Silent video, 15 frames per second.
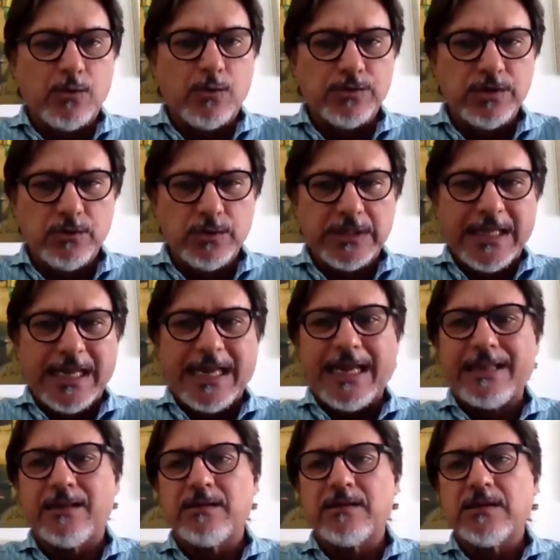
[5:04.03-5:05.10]

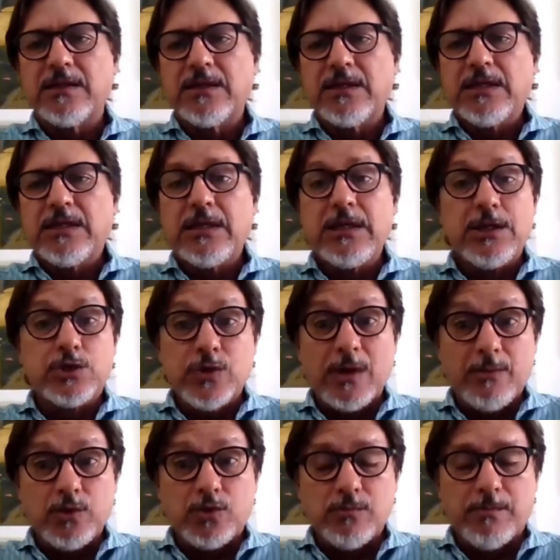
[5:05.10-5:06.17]
continuidade, isso
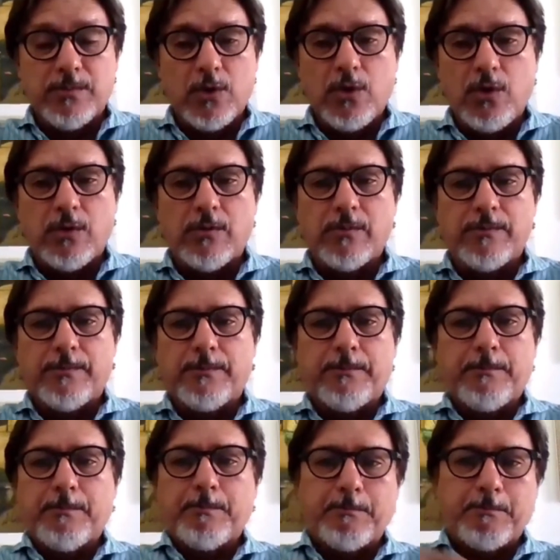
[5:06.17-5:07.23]
é muito bom
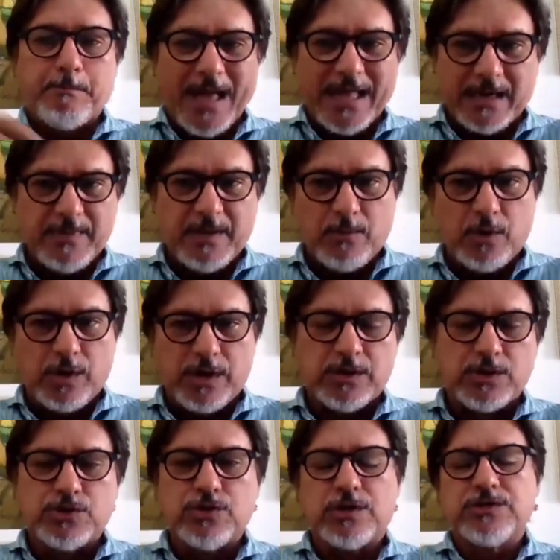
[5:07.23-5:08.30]
para a memória
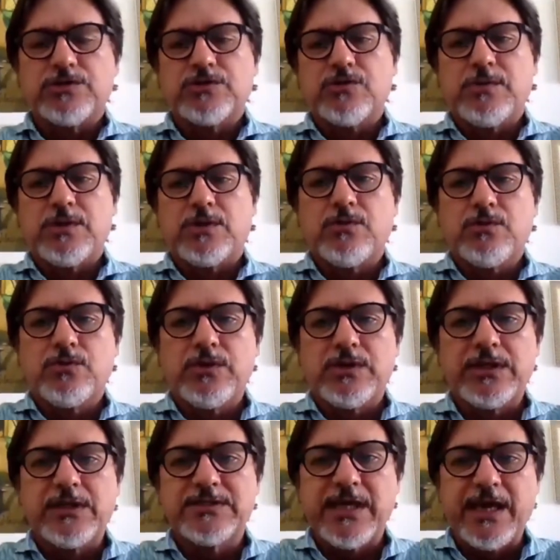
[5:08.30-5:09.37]
de Jorge, sobretudo, e
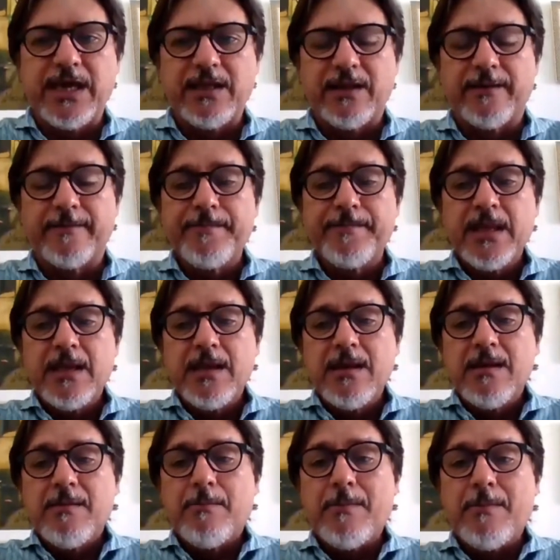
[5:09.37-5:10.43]
de Zélia,
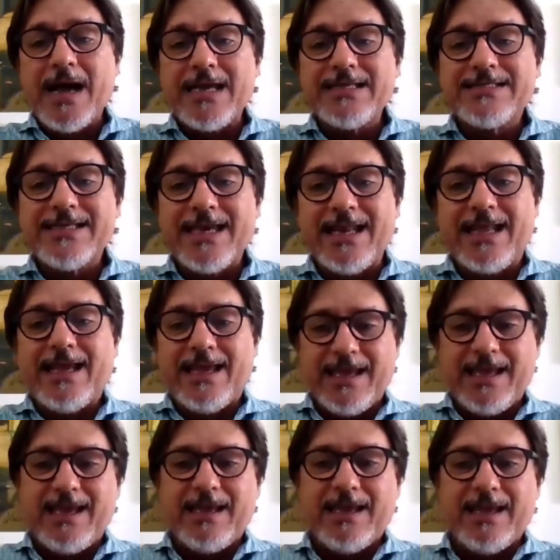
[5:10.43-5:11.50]
mas ela
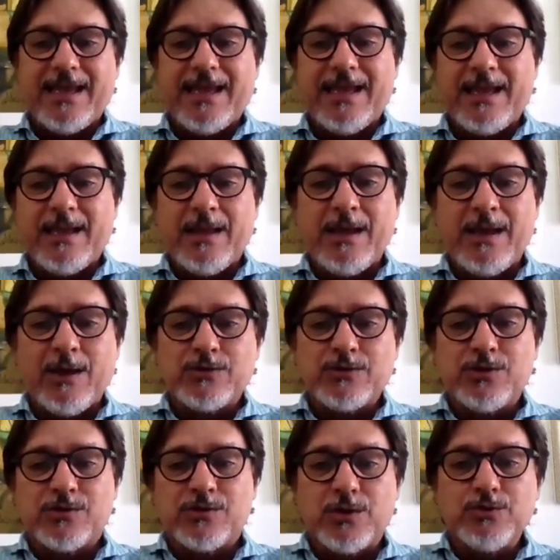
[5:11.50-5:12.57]
é, é, é,
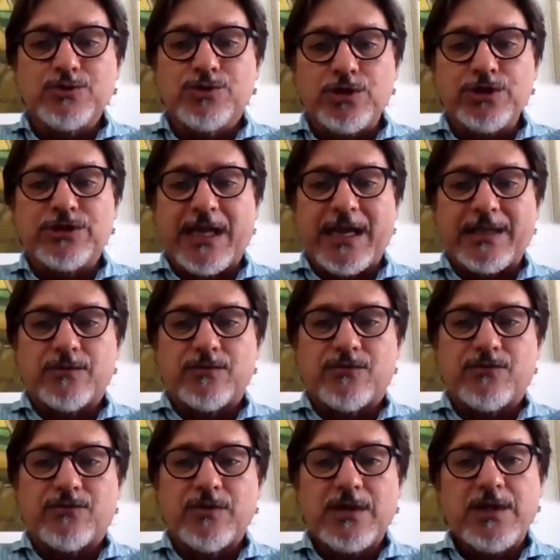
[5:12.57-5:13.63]
é são os dois lados.
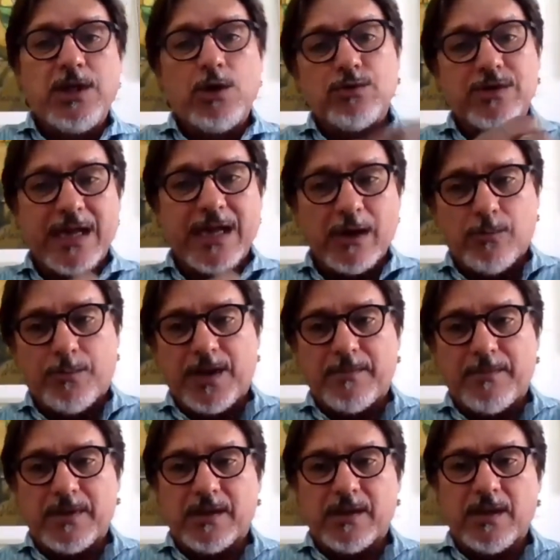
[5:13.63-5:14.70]
E eu trago para
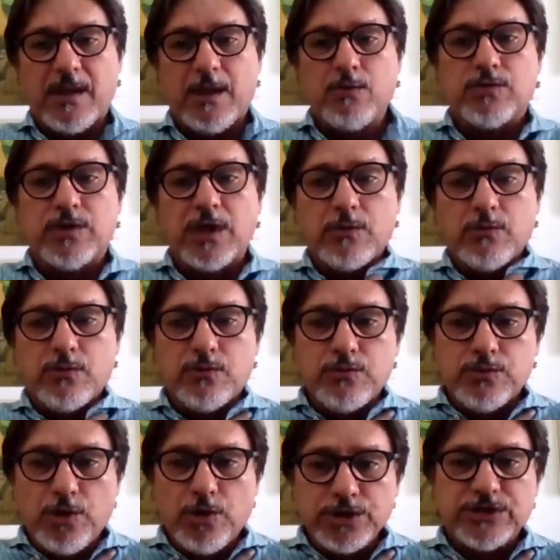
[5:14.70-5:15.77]
mim, eu tenho
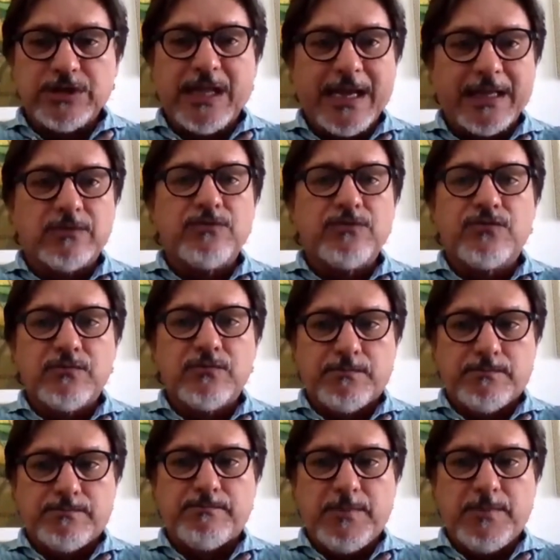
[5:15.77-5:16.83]
dois lados
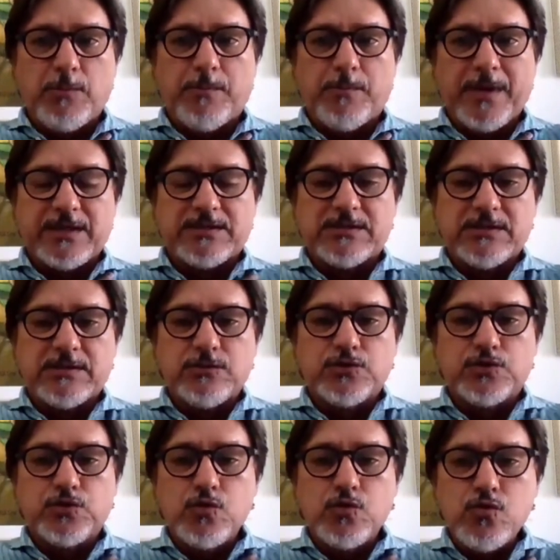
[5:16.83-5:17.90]
meio
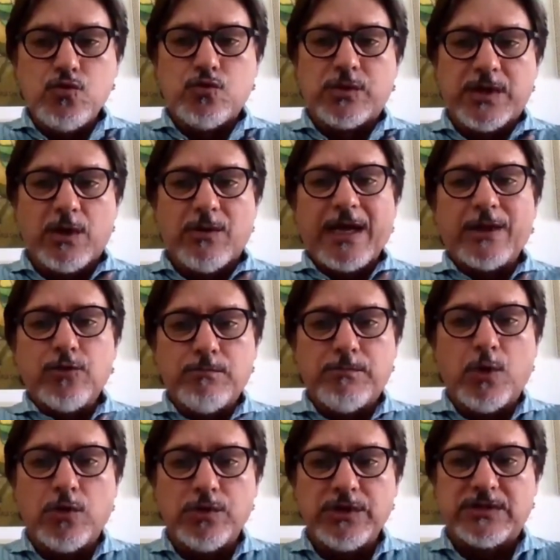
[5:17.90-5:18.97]
parecidos. Um, que é o lado
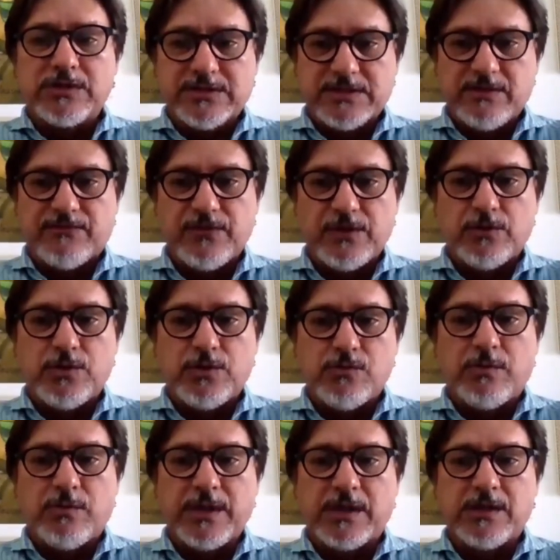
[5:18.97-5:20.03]
bom de ser filho de um
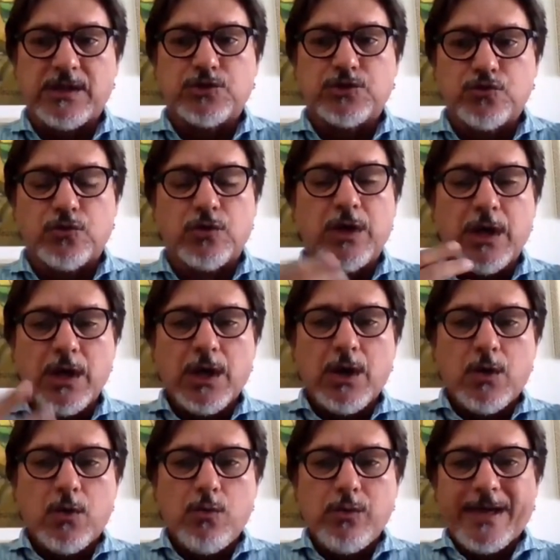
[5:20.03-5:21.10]
homem que deixou
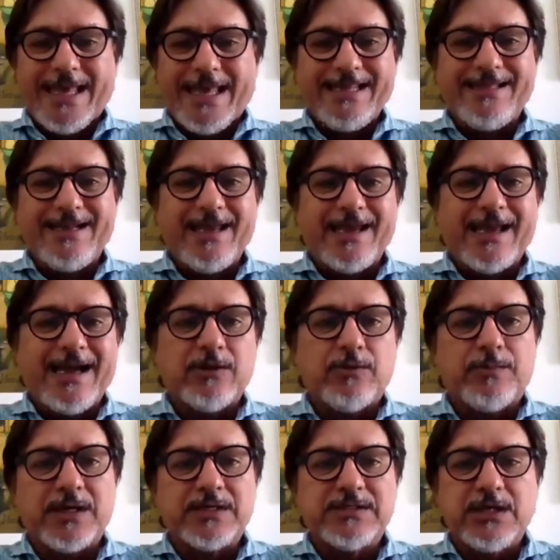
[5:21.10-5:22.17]
um grande
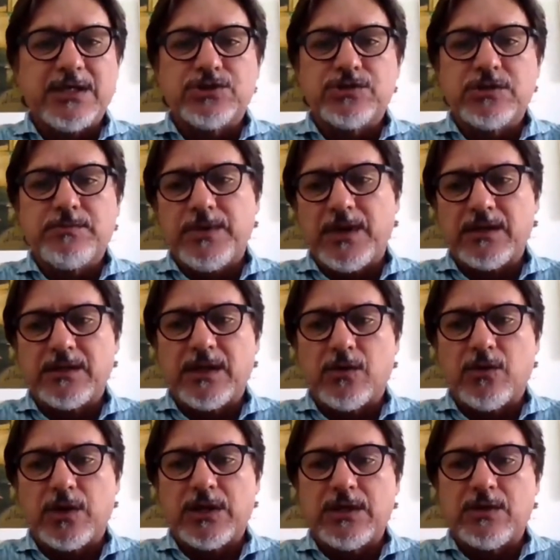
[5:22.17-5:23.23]
legado para Sergipe, ainda
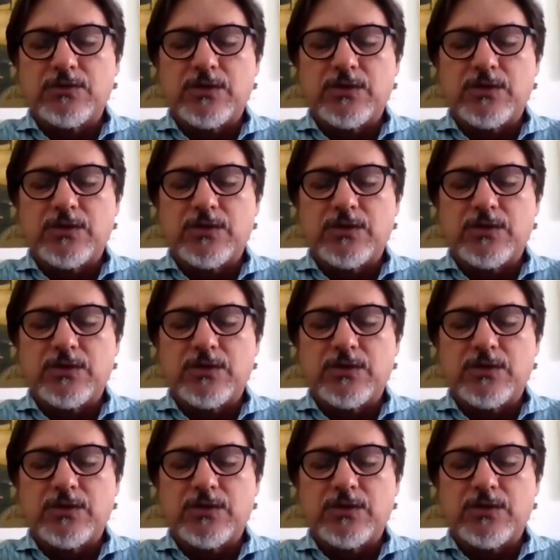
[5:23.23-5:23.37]
agora